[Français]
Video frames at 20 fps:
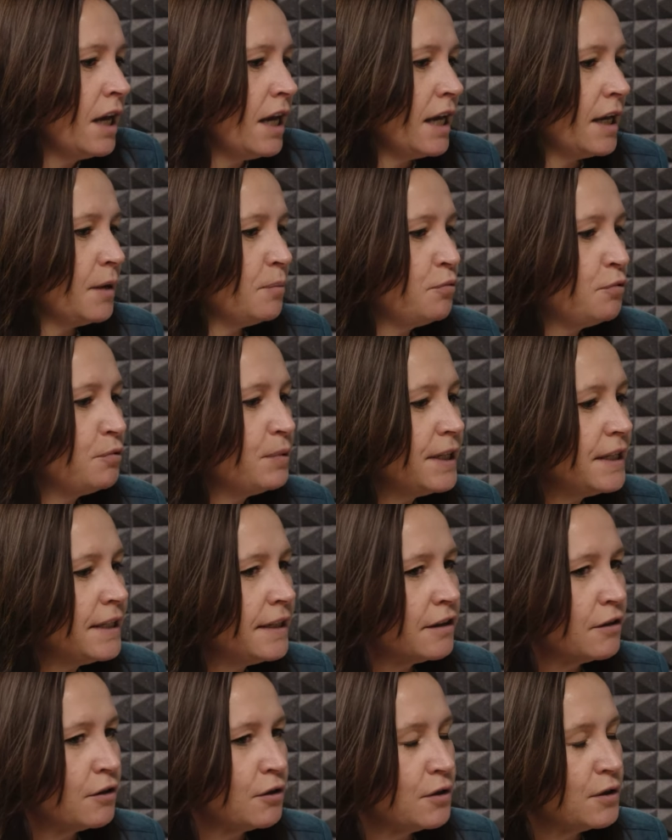Et
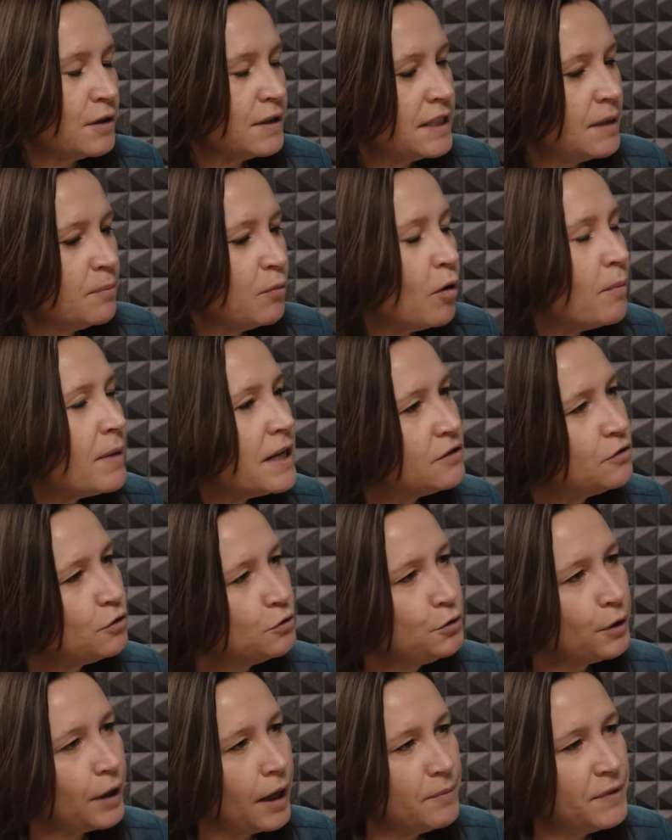puis, euh, ces promesses de
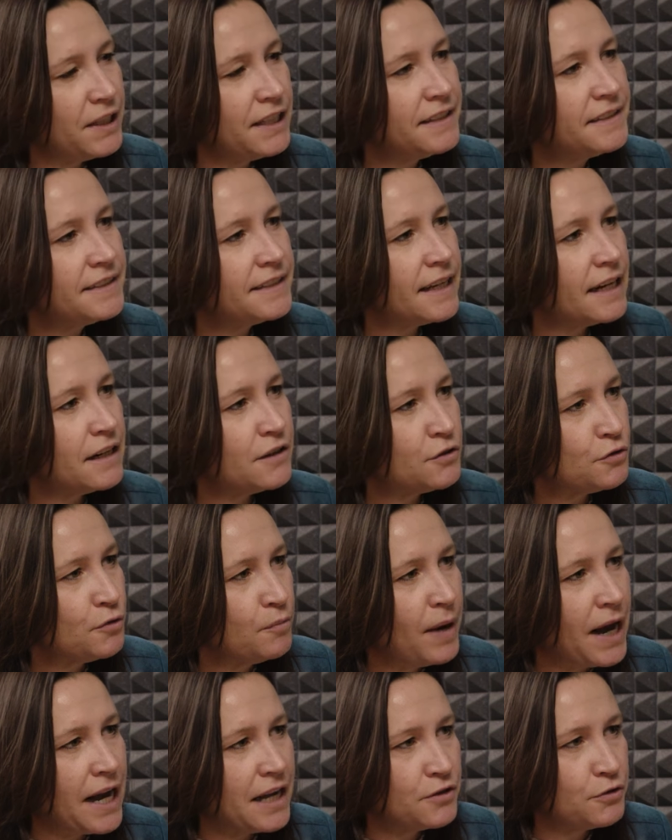durabilité, elles se
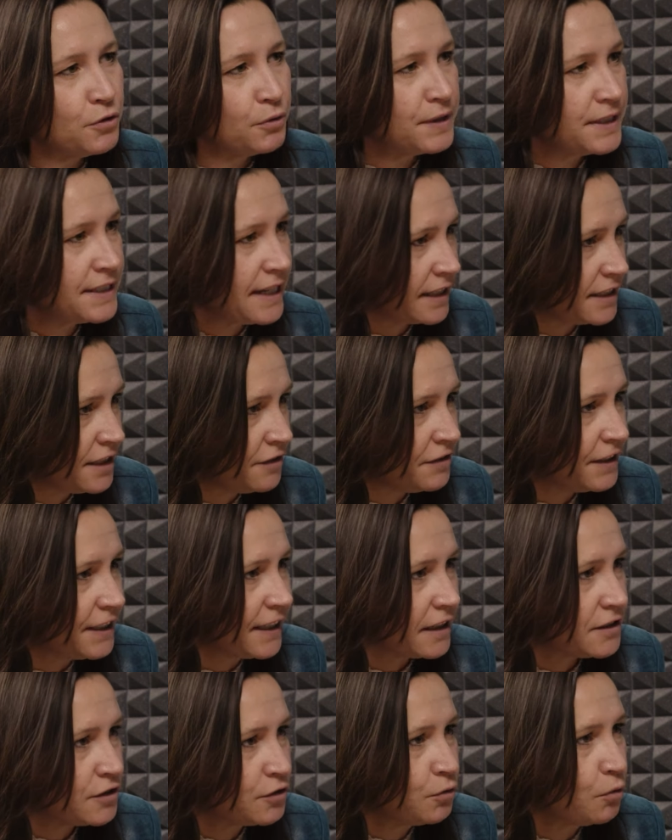basent sur une
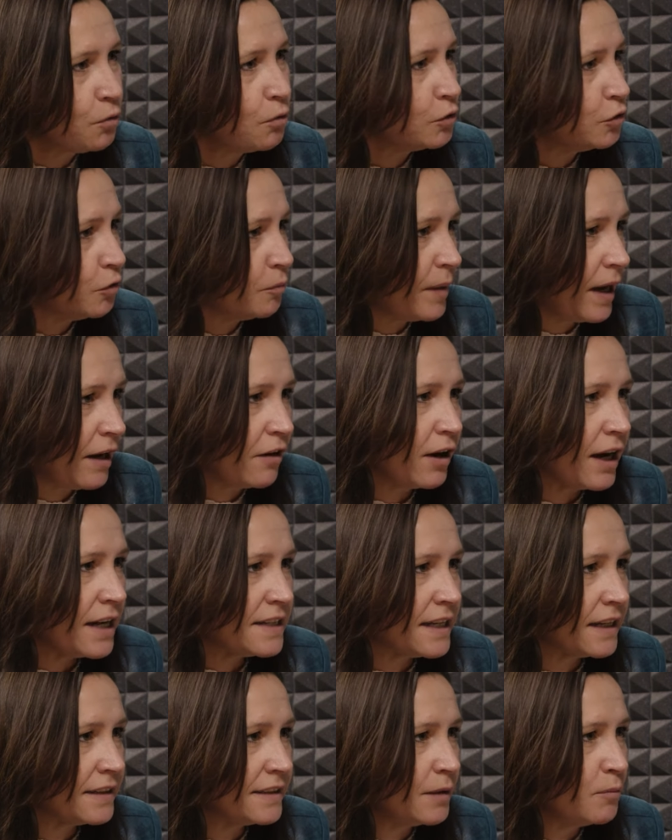certification, on en parlera
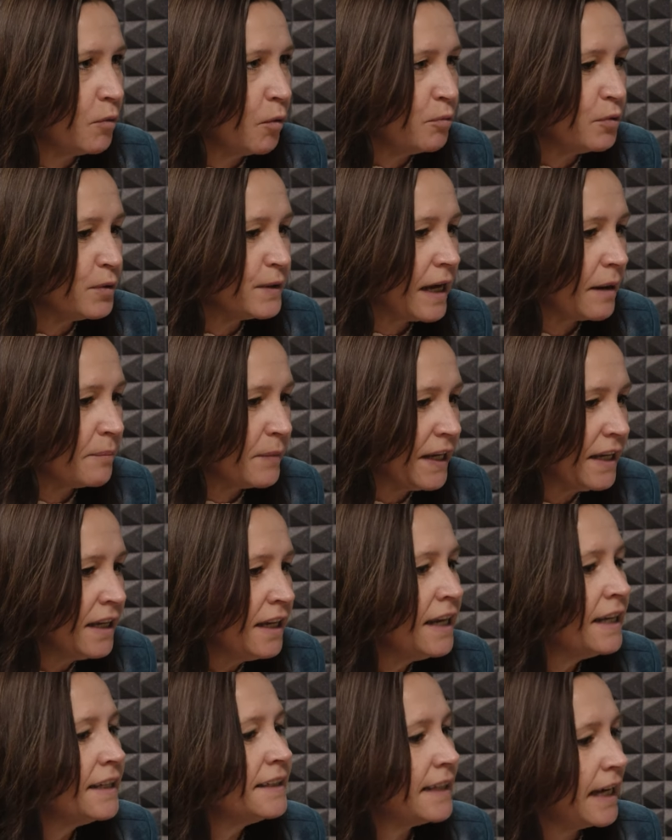certainement plus tard, mais
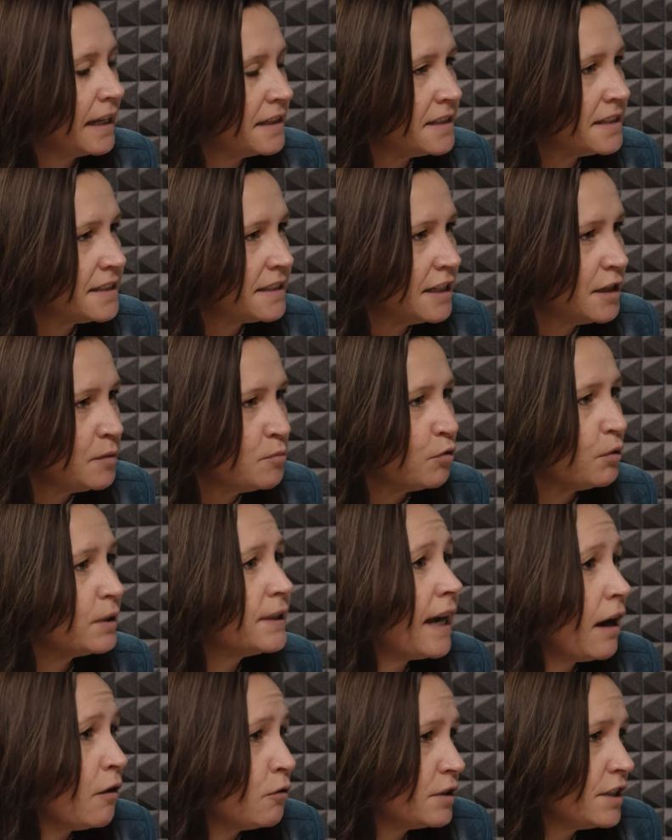4C pour
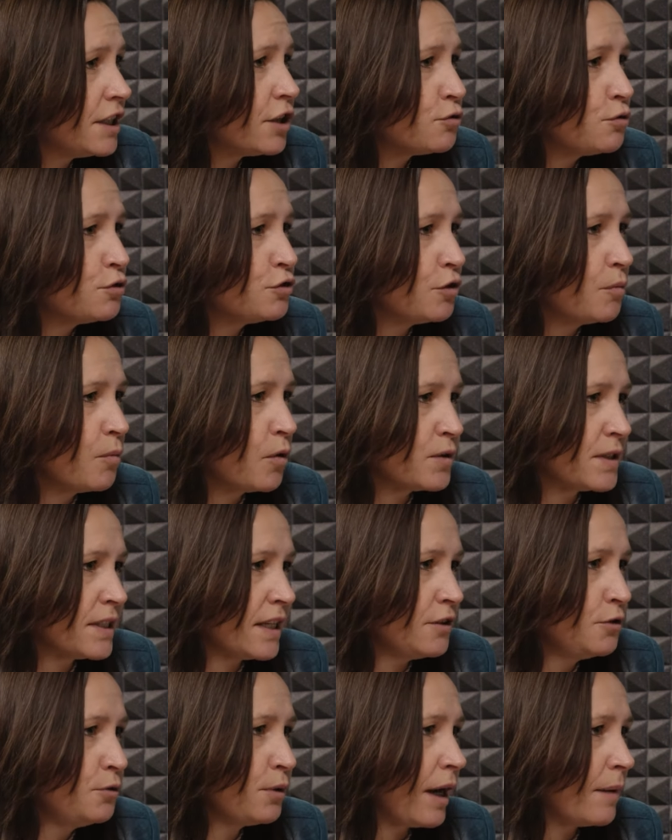garantir justement
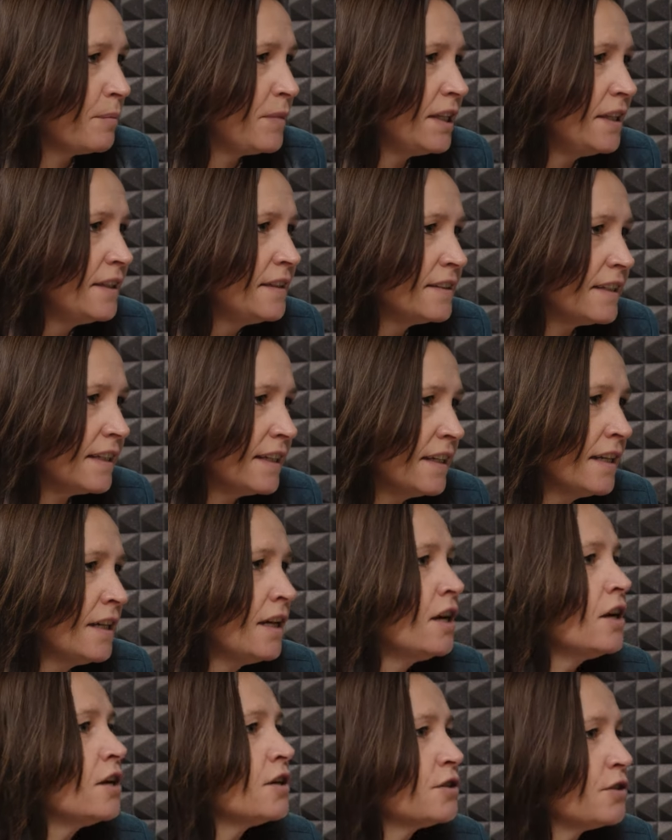cette durabilité
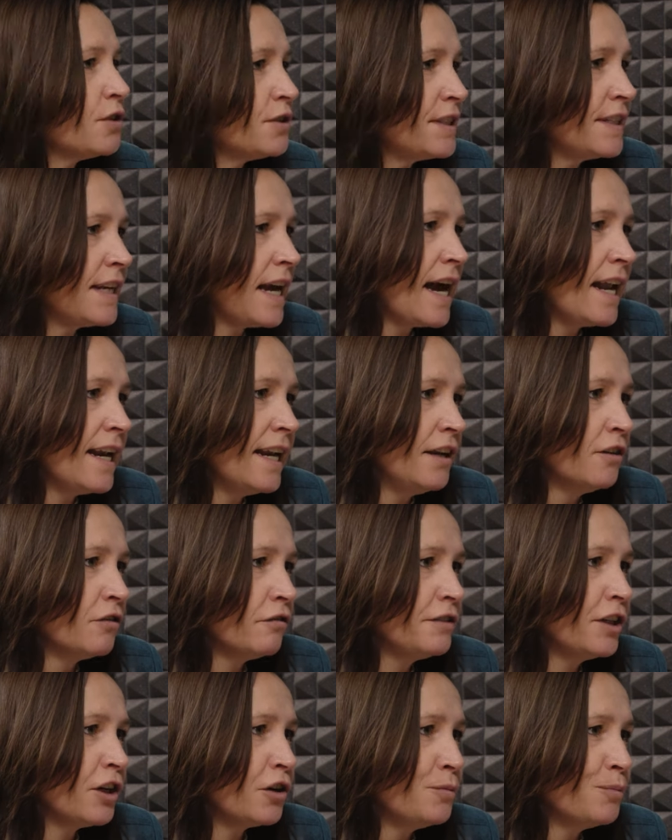sociale et
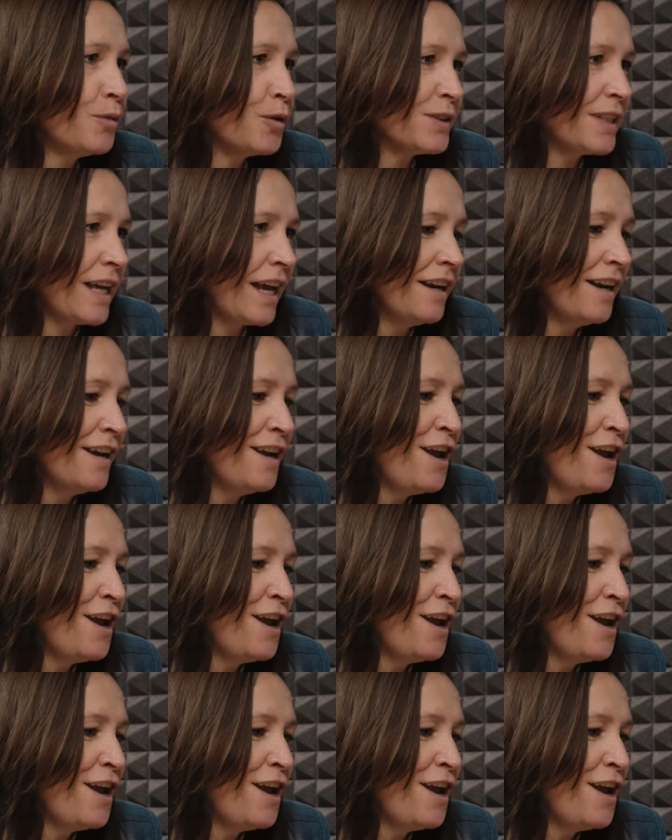environnementale.